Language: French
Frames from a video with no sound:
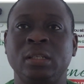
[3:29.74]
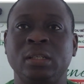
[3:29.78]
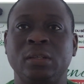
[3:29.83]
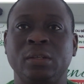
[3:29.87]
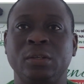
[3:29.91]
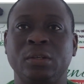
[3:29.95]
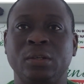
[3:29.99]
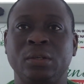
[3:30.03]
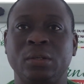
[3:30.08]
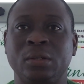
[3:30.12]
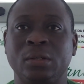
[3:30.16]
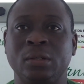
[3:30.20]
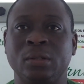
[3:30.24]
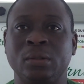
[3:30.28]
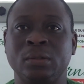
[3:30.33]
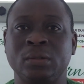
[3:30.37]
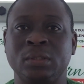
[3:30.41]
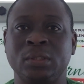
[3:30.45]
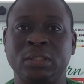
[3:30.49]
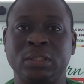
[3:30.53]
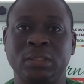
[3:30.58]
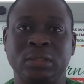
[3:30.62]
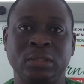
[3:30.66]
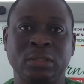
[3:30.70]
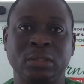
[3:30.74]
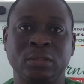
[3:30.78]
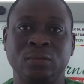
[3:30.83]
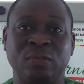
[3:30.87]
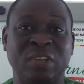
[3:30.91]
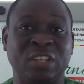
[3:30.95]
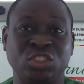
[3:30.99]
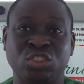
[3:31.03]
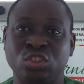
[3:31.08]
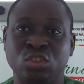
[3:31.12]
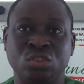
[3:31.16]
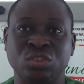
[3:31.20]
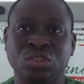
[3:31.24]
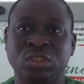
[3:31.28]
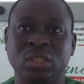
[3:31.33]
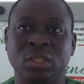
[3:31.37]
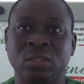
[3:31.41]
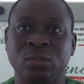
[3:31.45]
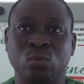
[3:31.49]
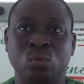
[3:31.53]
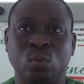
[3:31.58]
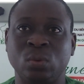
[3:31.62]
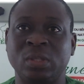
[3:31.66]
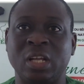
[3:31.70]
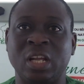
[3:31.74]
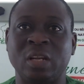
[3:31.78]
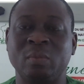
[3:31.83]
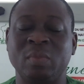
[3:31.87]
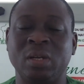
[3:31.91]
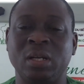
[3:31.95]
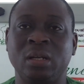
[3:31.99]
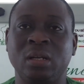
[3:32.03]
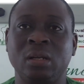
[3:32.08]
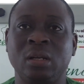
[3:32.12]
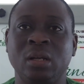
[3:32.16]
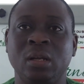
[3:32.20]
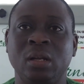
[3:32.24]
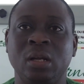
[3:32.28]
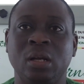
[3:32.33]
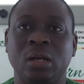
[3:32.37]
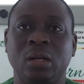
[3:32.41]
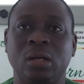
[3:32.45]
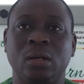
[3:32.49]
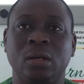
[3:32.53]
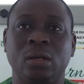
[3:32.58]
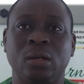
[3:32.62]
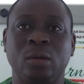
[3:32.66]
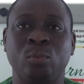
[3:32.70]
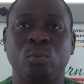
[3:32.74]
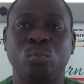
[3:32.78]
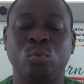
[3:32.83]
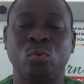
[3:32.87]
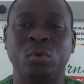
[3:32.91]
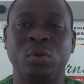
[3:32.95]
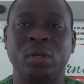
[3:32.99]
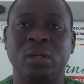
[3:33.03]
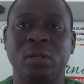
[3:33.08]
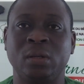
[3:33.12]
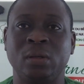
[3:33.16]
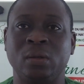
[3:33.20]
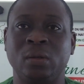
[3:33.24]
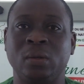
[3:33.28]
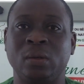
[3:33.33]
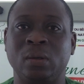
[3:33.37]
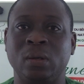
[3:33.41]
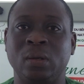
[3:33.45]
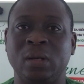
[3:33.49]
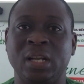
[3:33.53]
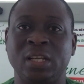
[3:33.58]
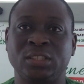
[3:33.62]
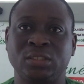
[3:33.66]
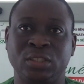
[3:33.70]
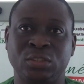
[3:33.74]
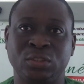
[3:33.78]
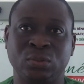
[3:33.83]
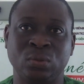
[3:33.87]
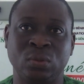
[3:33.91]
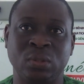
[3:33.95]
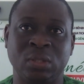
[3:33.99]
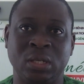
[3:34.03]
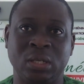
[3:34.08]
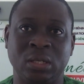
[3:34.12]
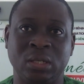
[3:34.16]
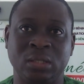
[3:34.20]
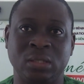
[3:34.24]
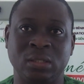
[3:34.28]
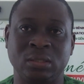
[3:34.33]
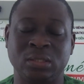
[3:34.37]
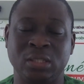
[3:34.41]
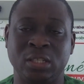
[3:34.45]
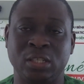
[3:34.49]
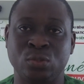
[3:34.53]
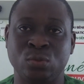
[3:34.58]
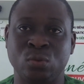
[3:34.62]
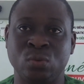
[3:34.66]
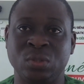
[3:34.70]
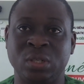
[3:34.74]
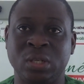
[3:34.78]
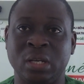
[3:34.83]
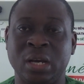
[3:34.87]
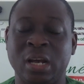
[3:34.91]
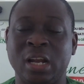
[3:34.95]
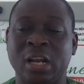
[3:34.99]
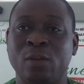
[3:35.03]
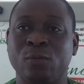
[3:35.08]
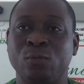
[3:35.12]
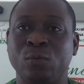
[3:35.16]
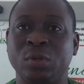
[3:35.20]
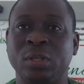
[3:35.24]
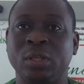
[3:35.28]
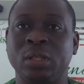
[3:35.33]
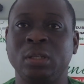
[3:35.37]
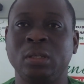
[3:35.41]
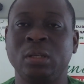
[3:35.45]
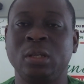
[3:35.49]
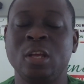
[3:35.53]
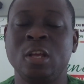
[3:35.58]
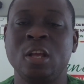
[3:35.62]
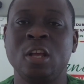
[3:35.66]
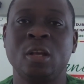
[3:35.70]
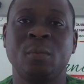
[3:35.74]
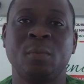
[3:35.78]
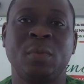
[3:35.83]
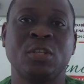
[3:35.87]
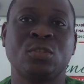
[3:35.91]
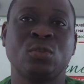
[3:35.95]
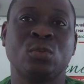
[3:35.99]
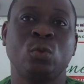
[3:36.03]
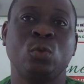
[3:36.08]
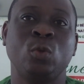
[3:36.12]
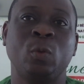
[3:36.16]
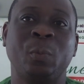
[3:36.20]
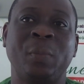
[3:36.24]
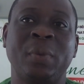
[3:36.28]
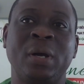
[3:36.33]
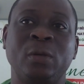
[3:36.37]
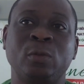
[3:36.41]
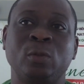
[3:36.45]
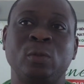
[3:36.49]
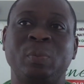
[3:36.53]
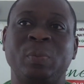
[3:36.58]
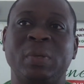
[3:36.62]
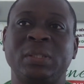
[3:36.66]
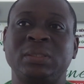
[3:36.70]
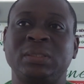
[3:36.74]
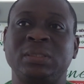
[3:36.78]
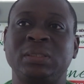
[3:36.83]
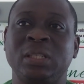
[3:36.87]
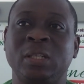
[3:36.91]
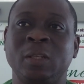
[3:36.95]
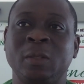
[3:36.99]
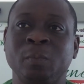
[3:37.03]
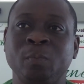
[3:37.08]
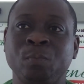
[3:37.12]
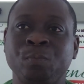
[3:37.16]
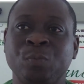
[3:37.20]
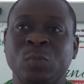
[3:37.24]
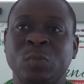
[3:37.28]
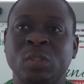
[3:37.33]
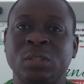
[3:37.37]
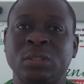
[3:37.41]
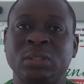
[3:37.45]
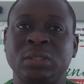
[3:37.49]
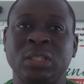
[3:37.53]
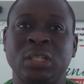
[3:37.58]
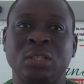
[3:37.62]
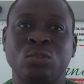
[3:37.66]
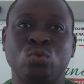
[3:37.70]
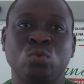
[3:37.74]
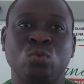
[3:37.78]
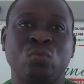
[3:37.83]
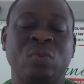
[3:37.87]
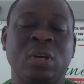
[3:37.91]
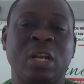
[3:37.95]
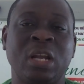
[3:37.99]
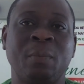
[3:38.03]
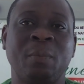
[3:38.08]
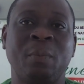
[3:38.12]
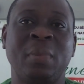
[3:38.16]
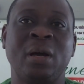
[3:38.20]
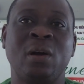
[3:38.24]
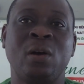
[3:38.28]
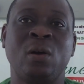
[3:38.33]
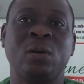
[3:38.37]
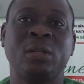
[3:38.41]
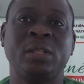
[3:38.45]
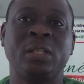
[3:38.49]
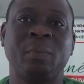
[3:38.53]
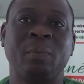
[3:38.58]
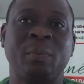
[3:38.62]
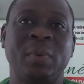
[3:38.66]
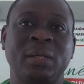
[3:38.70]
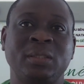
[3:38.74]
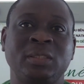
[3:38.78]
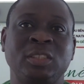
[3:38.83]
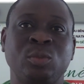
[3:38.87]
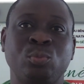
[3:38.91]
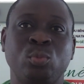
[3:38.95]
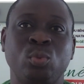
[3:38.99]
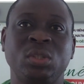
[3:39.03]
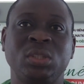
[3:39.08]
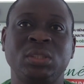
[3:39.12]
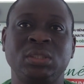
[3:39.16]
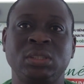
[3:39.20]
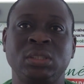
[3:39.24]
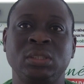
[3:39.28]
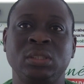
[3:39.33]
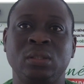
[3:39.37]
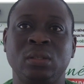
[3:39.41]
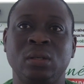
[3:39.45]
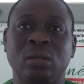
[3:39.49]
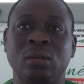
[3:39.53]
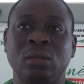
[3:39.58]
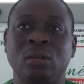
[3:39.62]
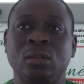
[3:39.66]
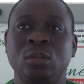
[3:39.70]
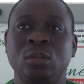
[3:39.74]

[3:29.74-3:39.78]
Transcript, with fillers: euh, qui va changer totalement euh, pour euh, la gestion des élections générales à venir, parce que de par le passé, c'est souvent la parole des partis politiques